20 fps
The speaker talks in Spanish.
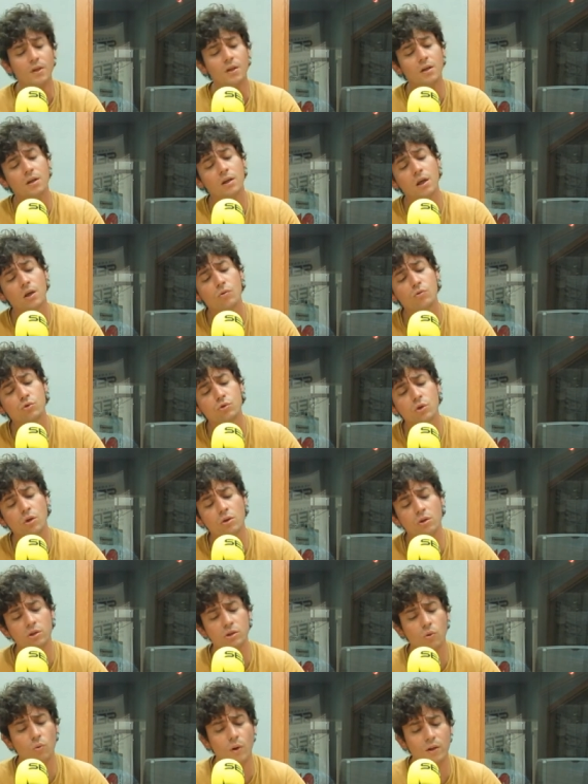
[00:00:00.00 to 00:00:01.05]
que un solo
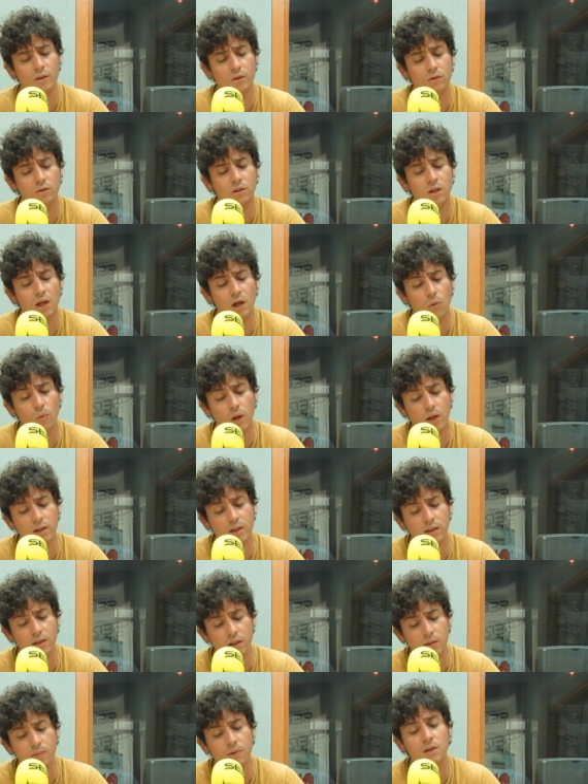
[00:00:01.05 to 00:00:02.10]
escuadrón de la Guardia
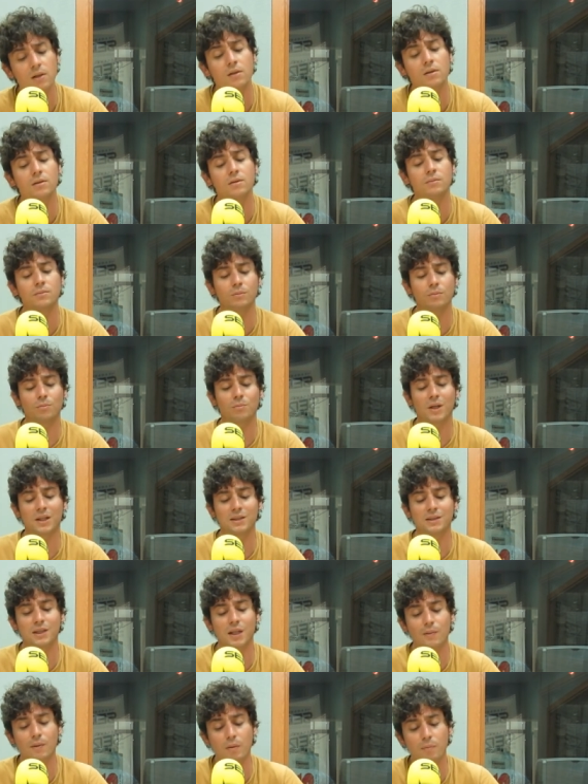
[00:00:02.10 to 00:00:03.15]
Civil
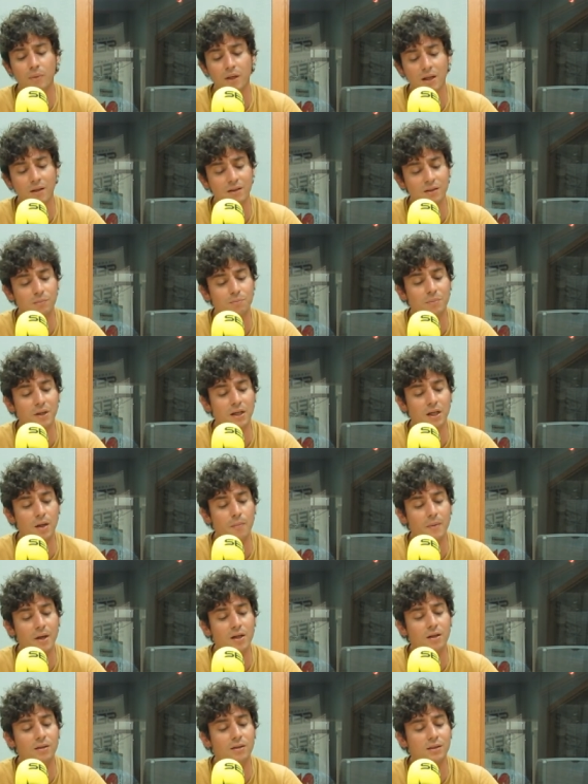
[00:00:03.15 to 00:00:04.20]
bastaba para
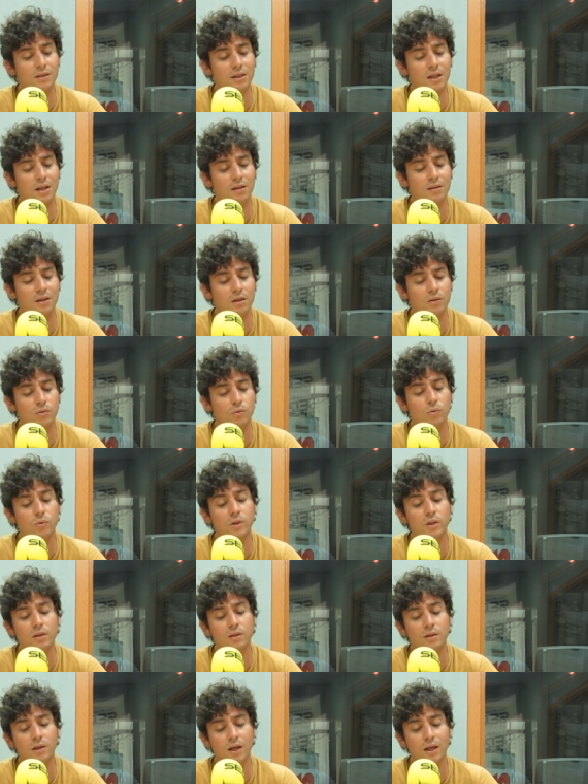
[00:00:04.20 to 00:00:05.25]
desparramar y hacer
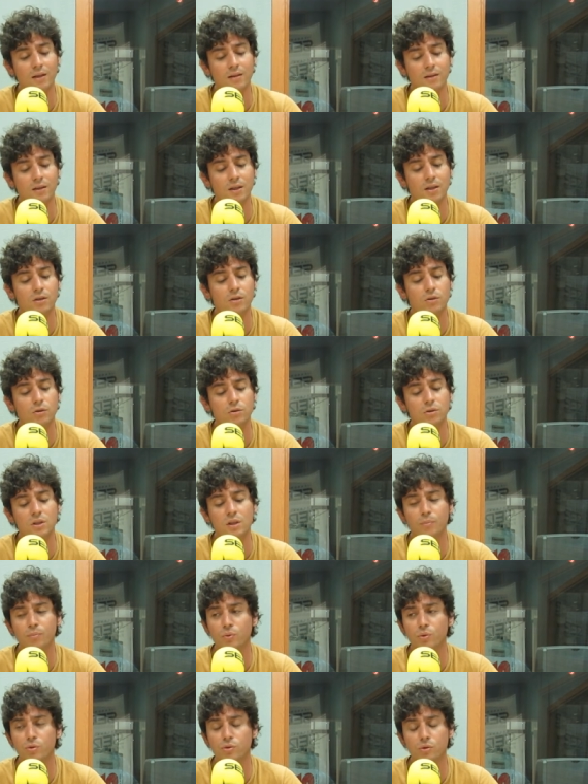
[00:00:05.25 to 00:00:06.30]
huir a cientos de
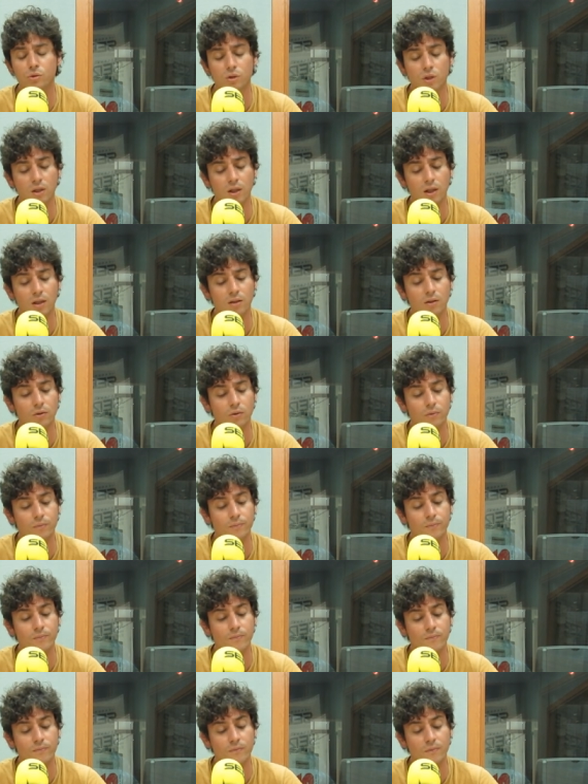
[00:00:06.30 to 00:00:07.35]
puños en alto.
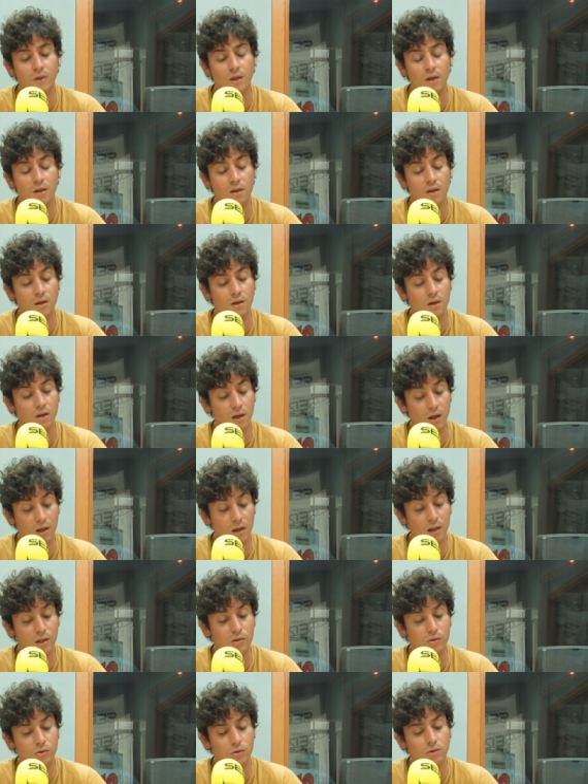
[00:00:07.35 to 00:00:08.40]
En
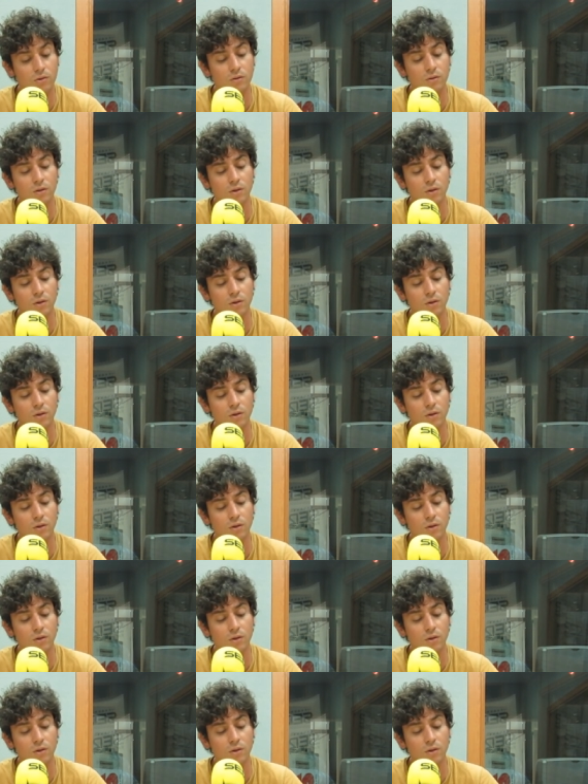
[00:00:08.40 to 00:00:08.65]
esto,